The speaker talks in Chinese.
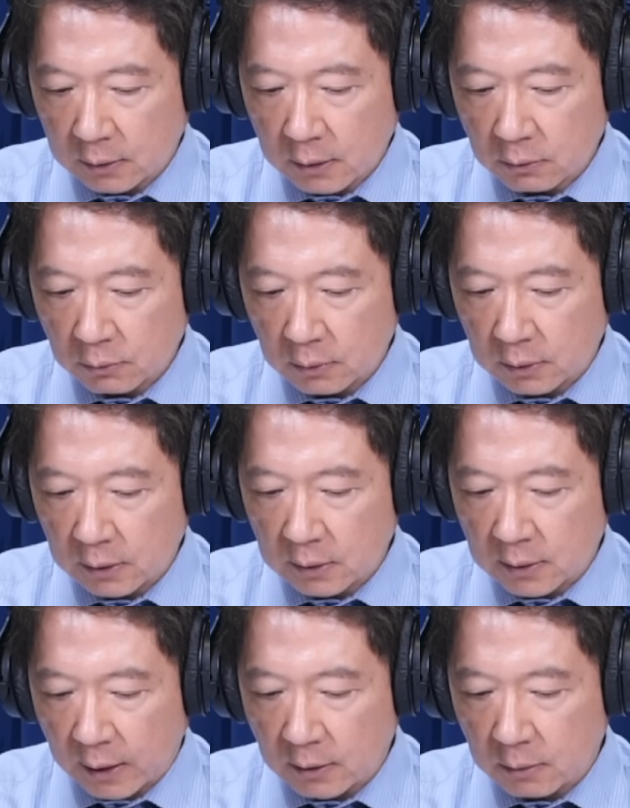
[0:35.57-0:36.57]
根据第一
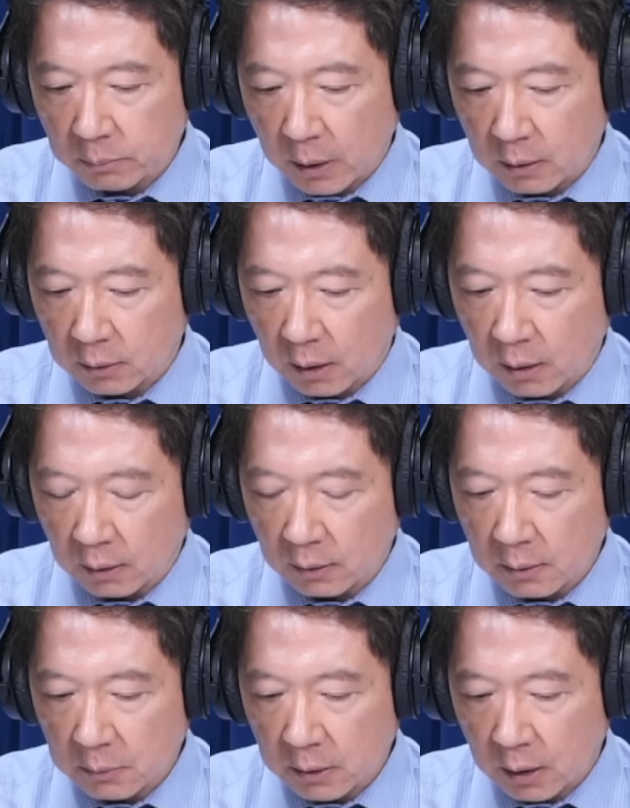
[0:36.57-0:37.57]
财经报道，哈，
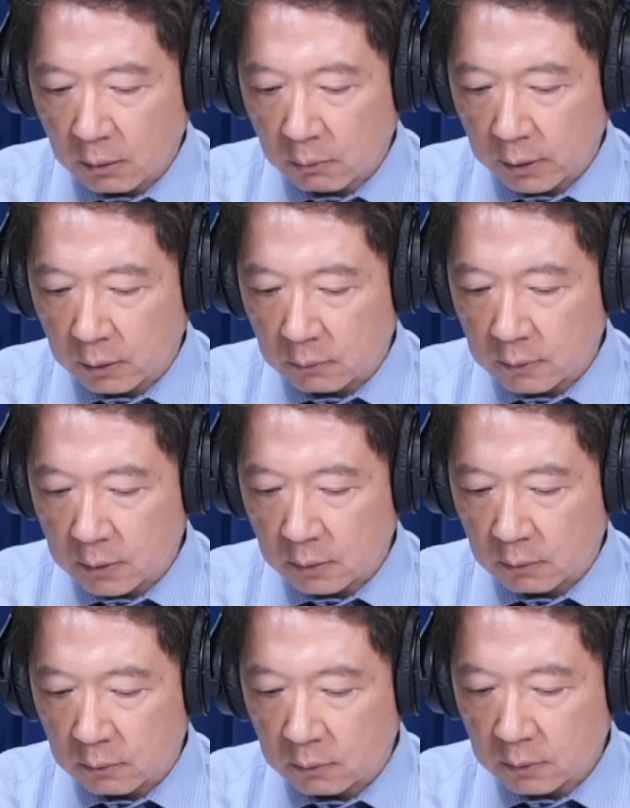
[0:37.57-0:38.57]
人民银行会同金
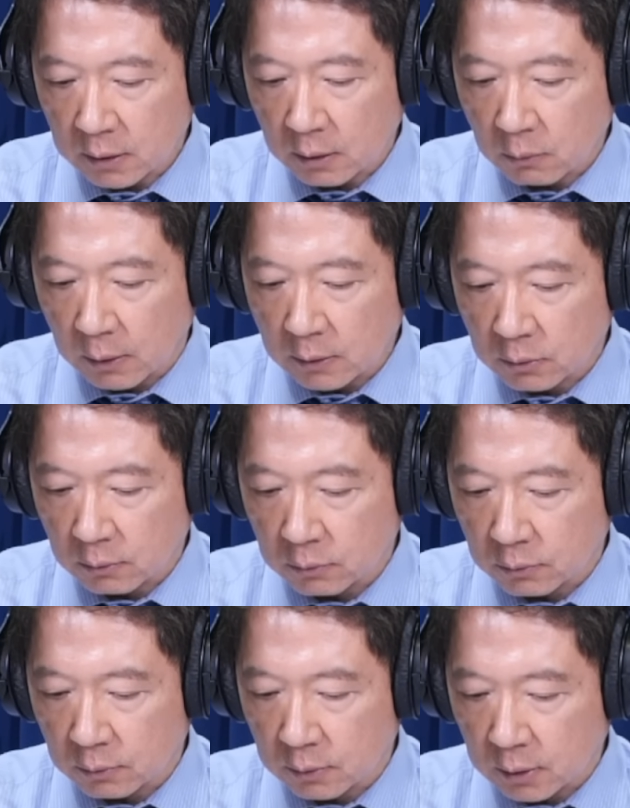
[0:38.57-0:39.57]
融监管
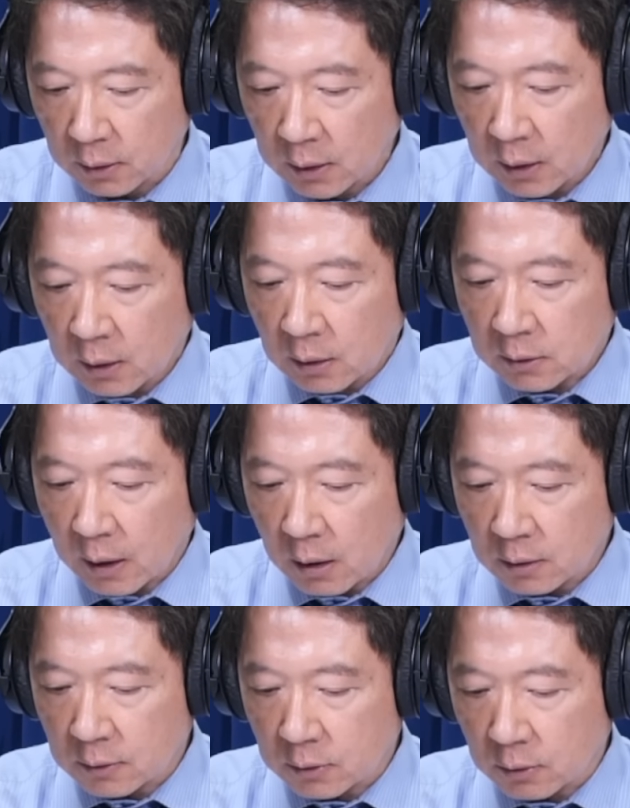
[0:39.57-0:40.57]
总局呢，在
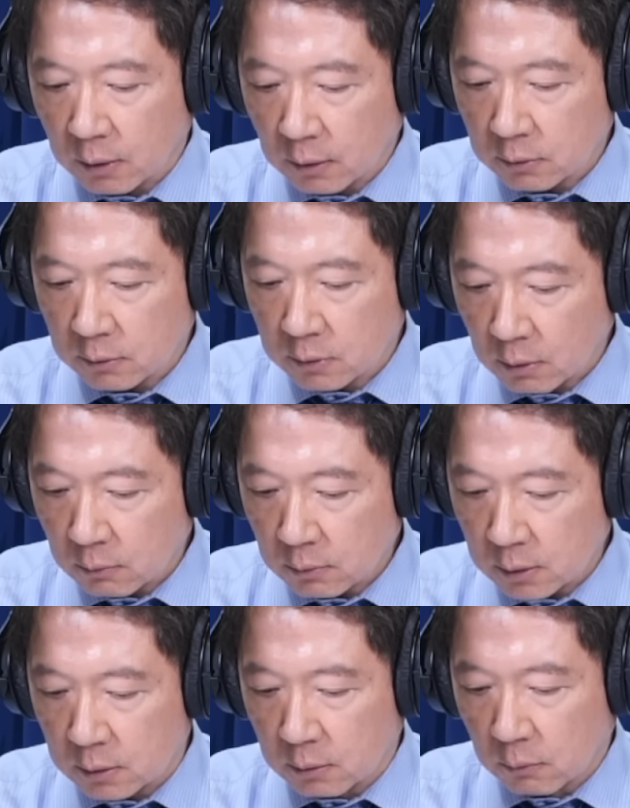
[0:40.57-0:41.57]
二十九号就周
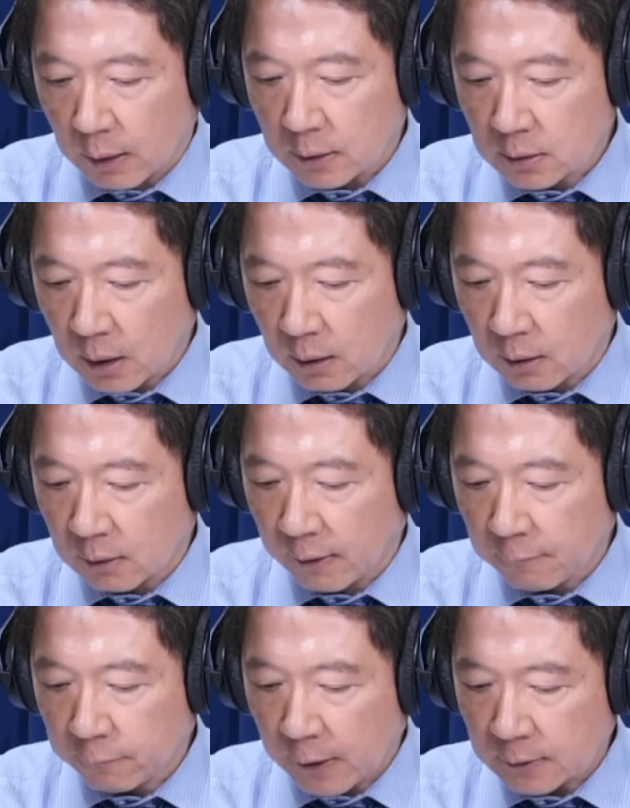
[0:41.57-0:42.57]
日晚上啊，
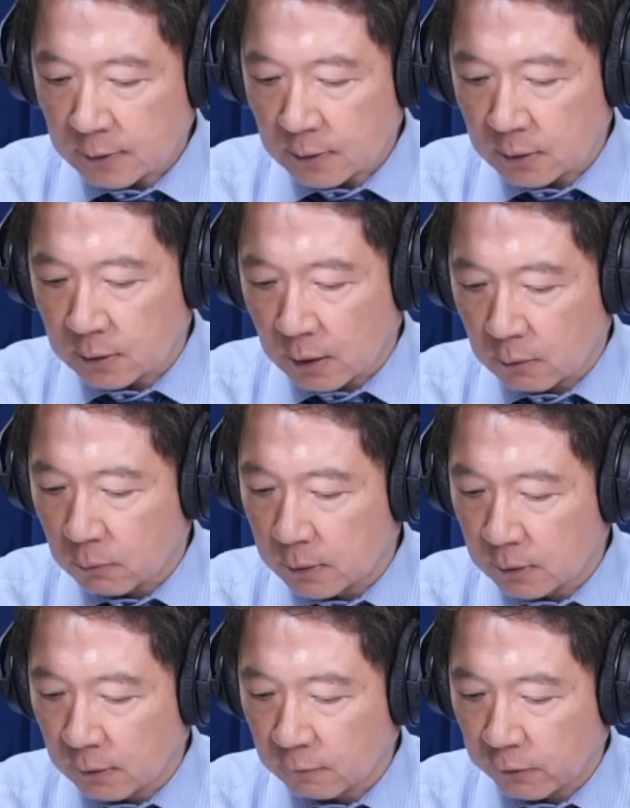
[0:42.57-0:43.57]
连发四项
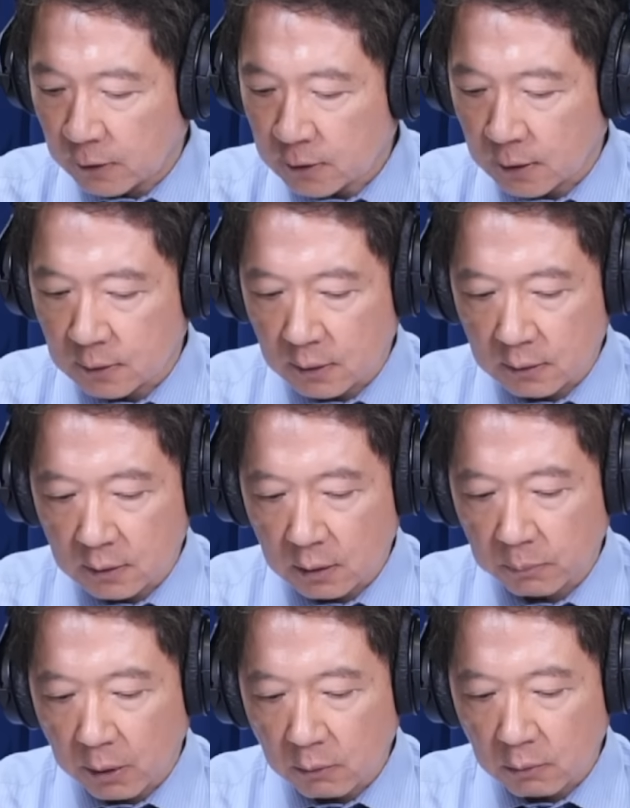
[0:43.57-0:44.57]
稳定房产政
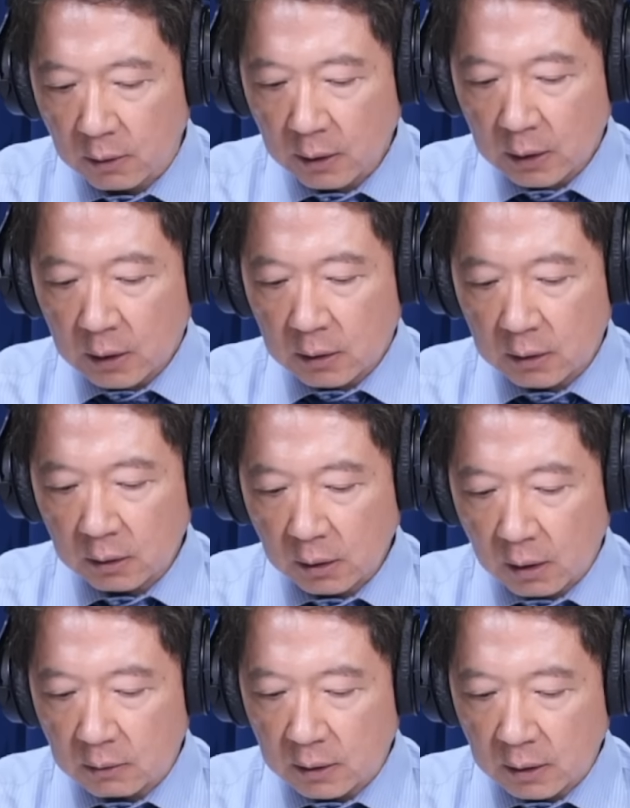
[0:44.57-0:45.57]
策，包括引
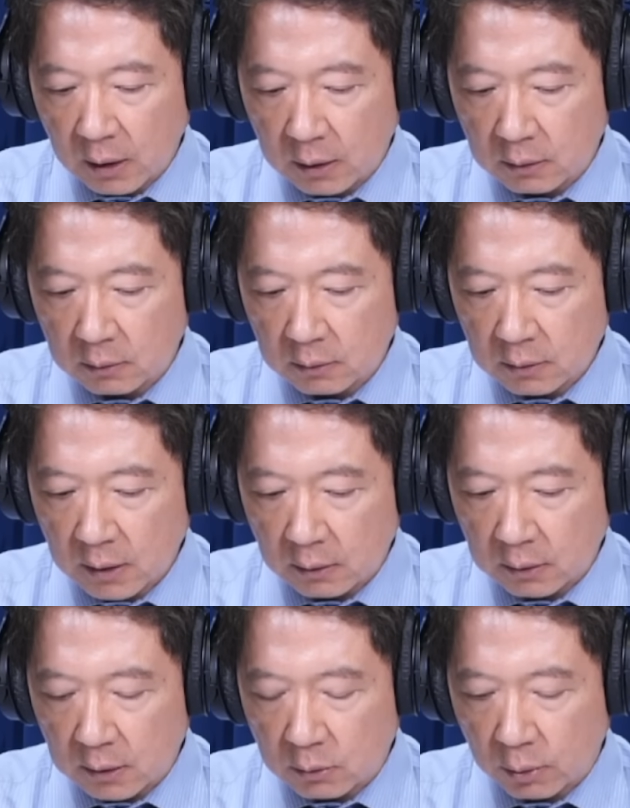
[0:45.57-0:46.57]
导银行
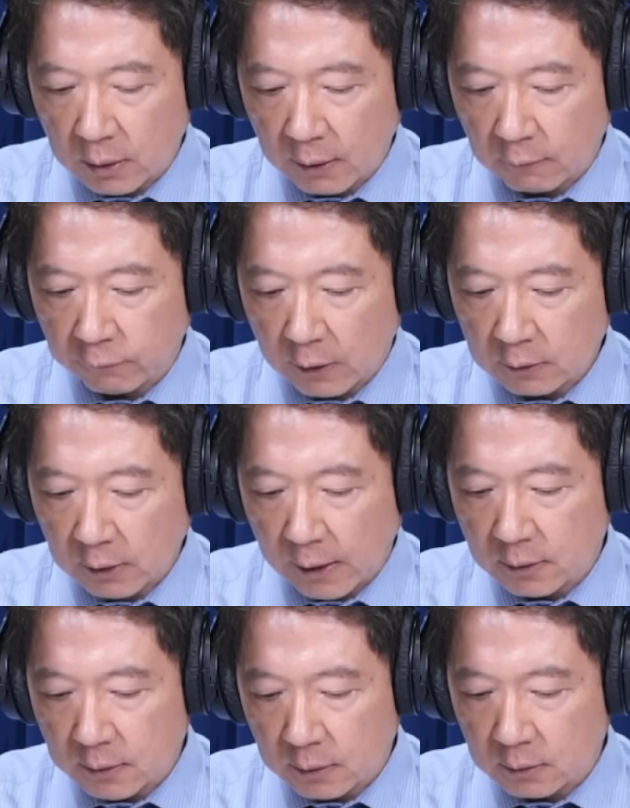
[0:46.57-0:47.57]
降低存量房
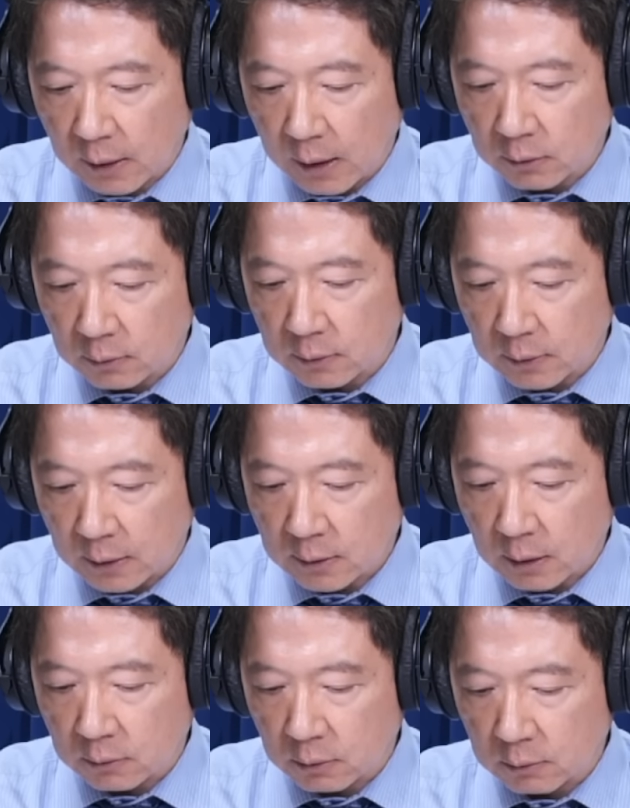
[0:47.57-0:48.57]
贷。这个当然就是在
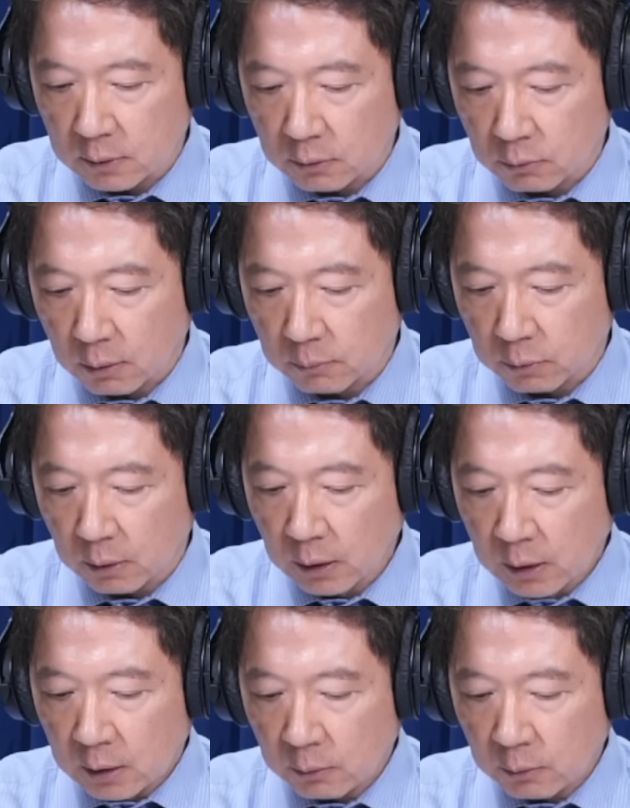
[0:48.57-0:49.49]
上周已经宣布了。